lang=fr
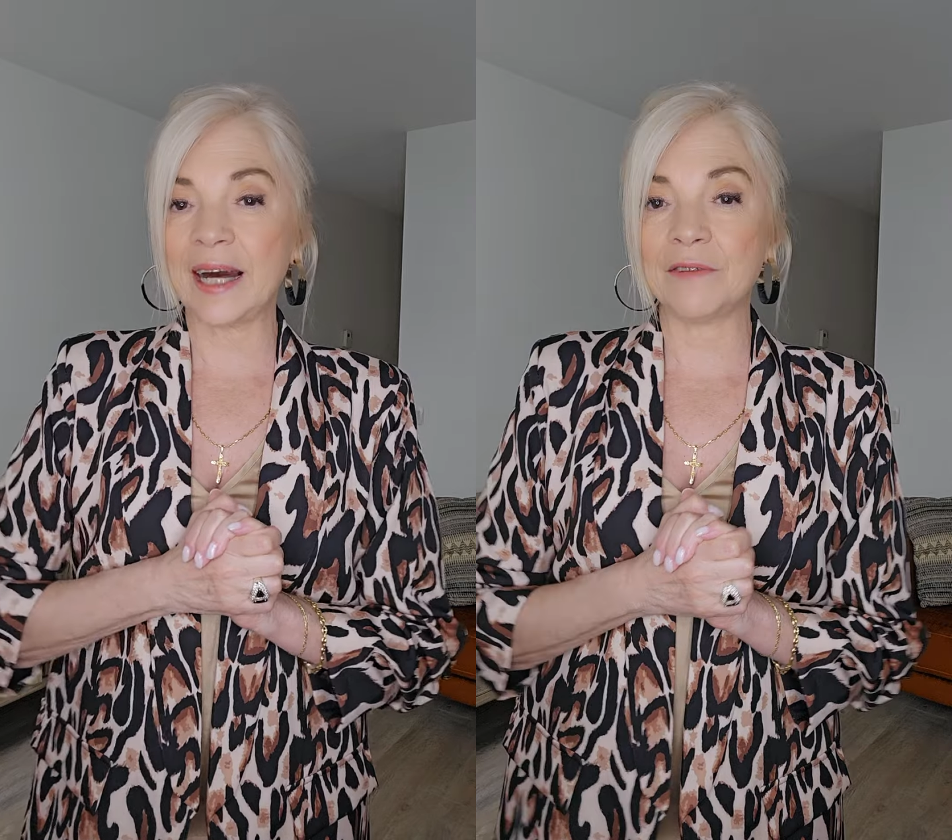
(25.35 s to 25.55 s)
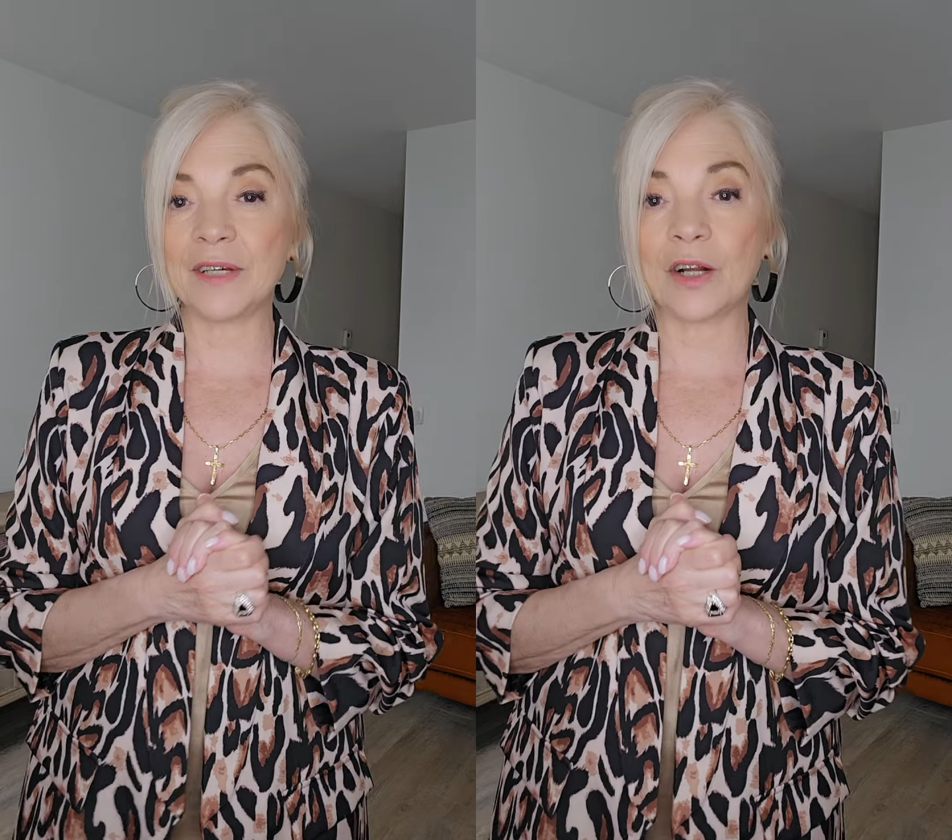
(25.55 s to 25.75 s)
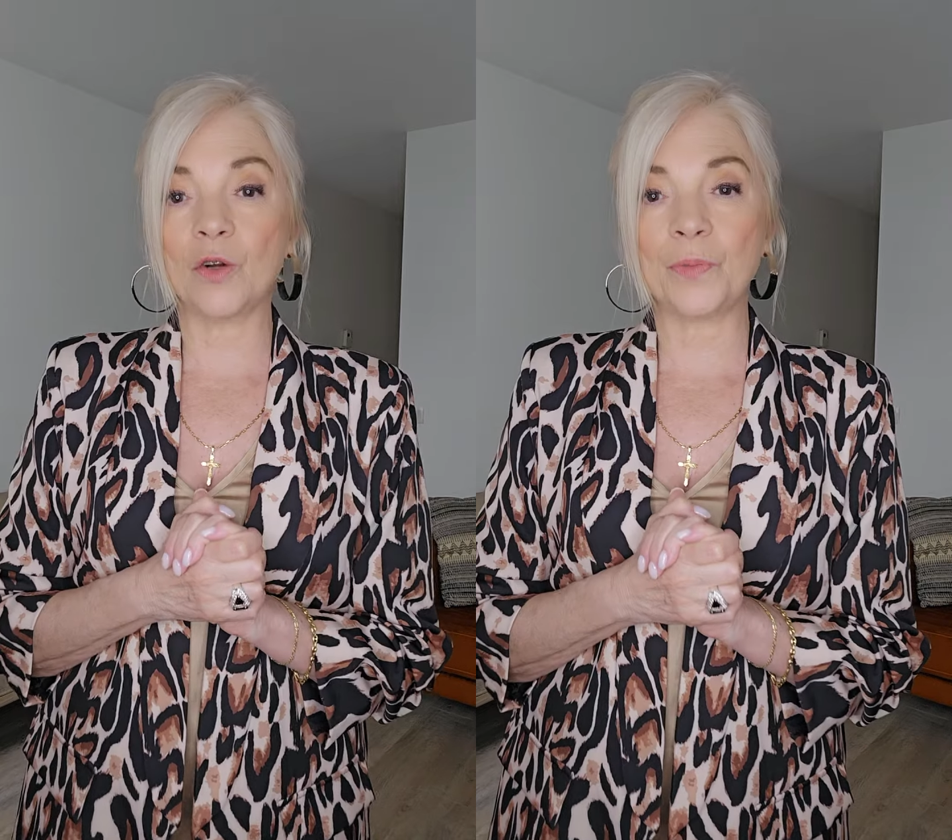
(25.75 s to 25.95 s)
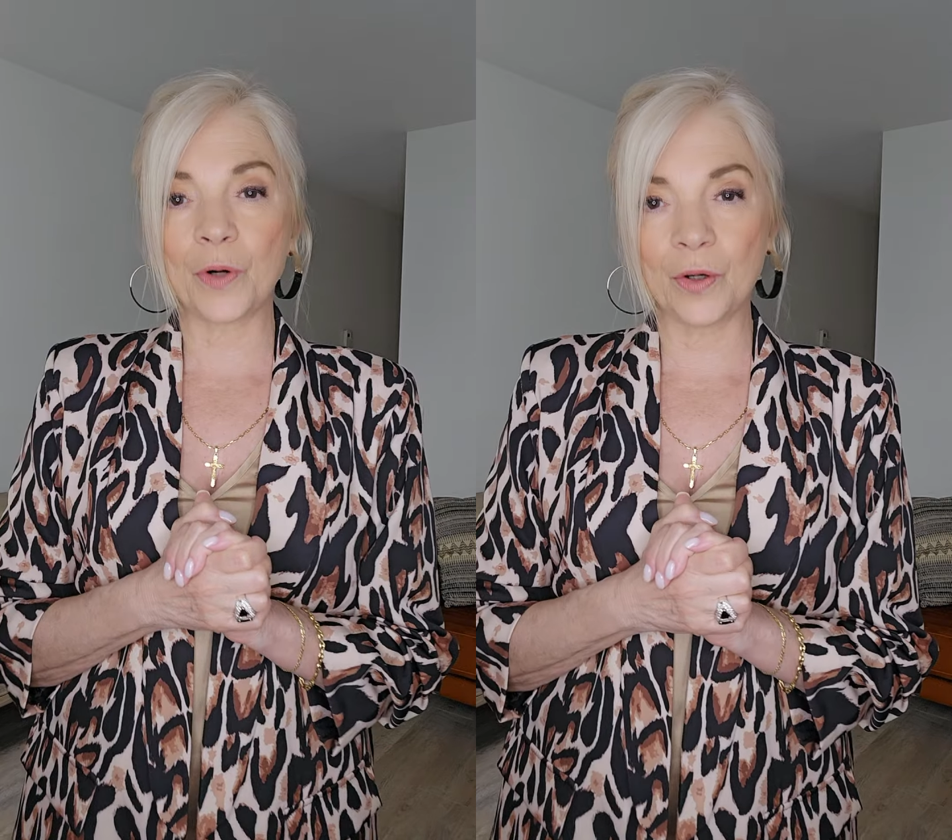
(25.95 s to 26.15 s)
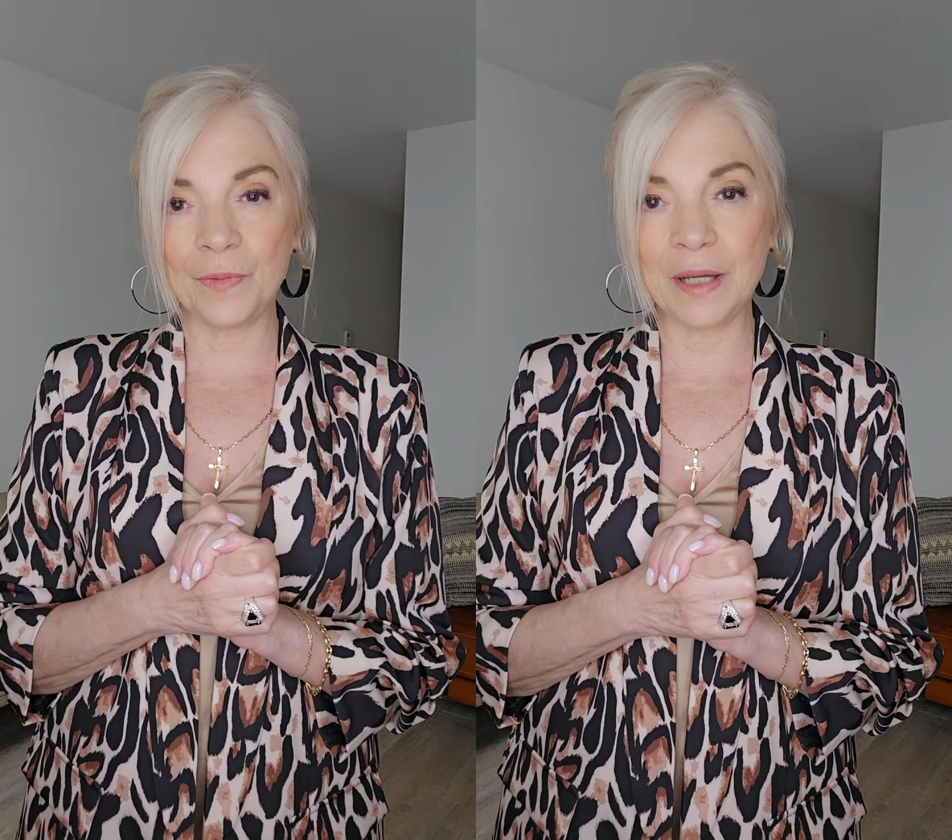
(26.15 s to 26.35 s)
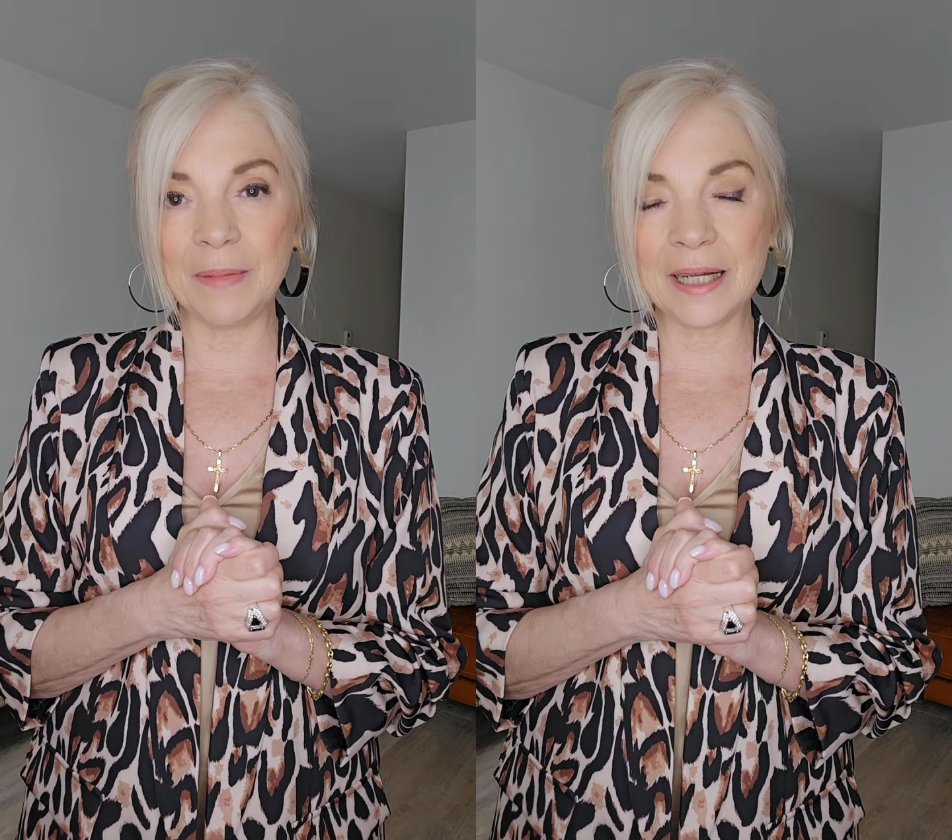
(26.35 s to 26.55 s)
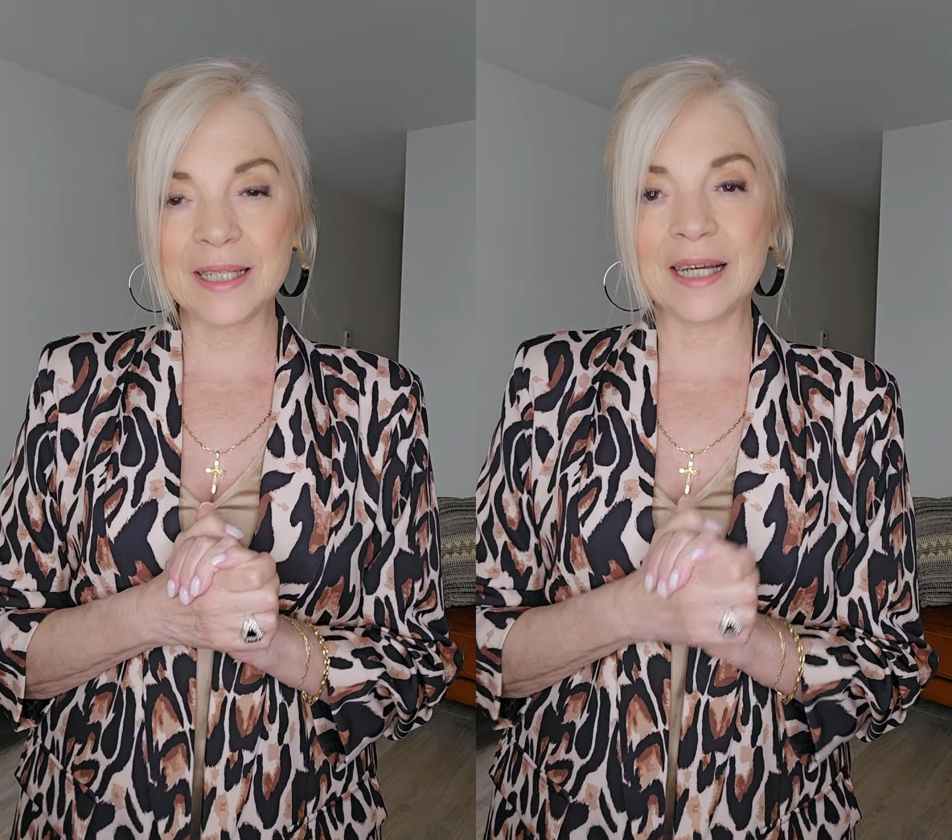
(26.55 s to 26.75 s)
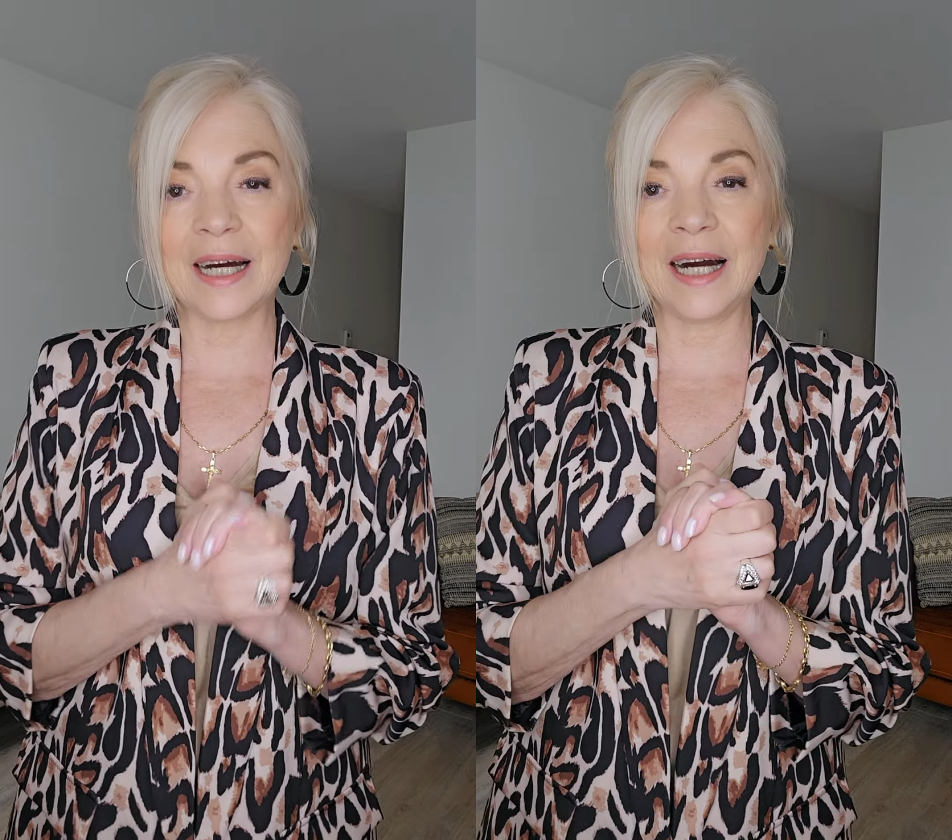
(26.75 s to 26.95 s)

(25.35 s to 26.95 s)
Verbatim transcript: avec le premier blazer